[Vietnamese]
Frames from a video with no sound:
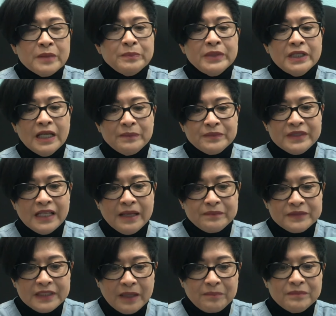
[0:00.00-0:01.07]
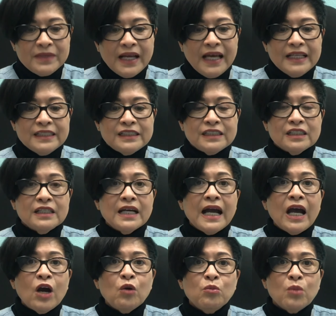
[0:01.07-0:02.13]
mình làm làm chậm lại sự
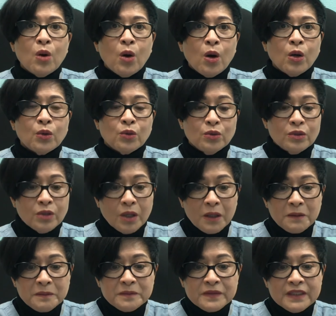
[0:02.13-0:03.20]
hao mòn của khớp